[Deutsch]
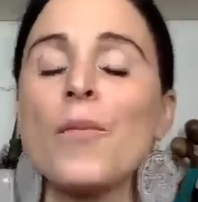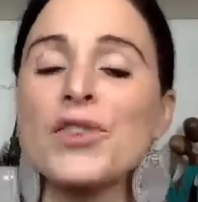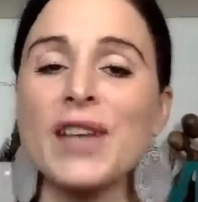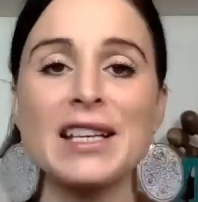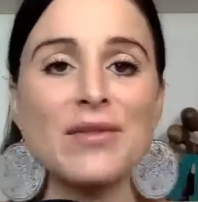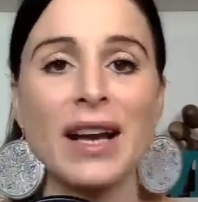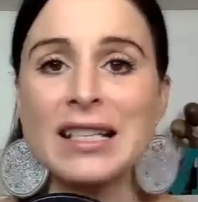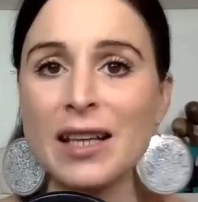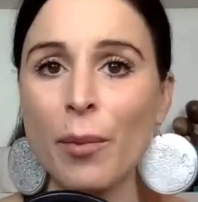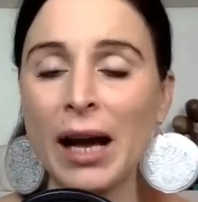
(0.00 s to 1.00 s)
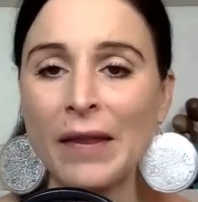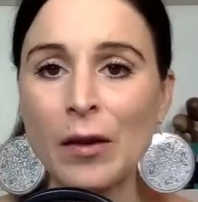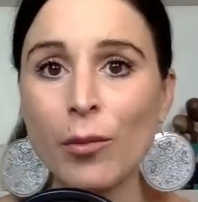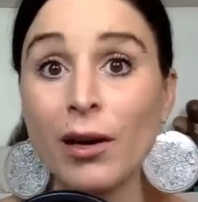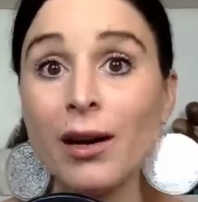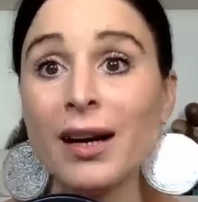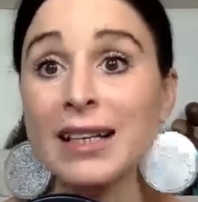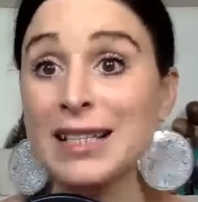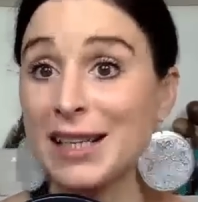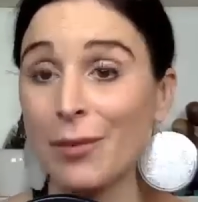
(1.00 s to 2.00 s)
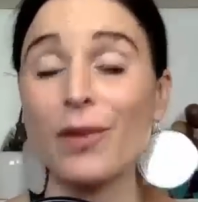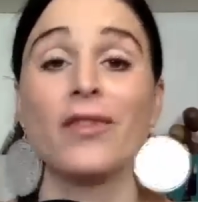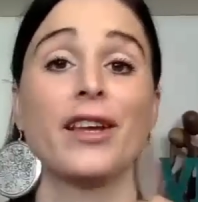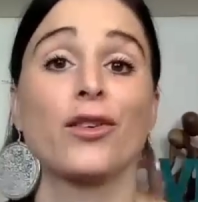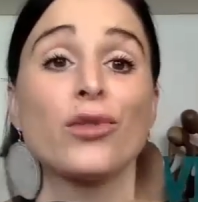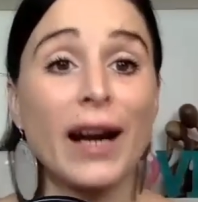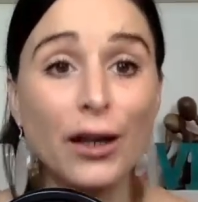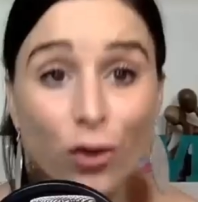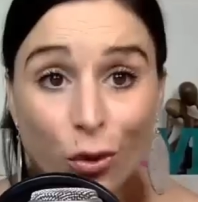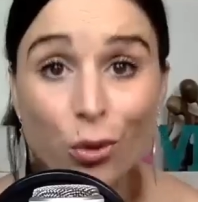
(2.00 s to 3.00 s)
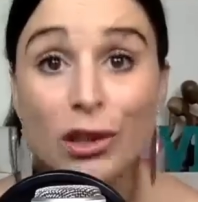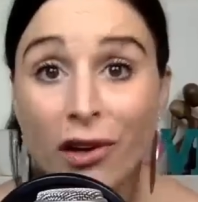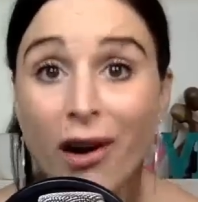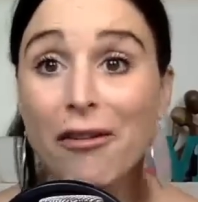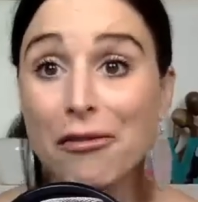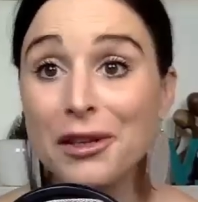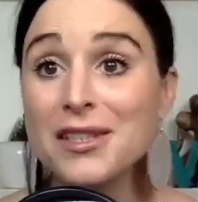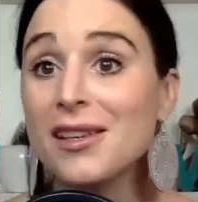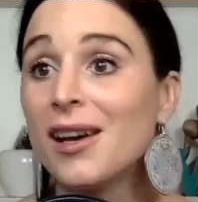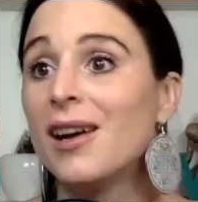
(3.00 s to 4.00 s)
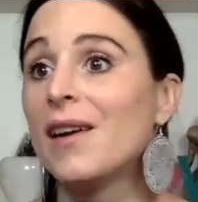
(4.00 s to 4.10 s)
Das heißt, was der Partner braucht, ist jemanden, der total cool drauf ist.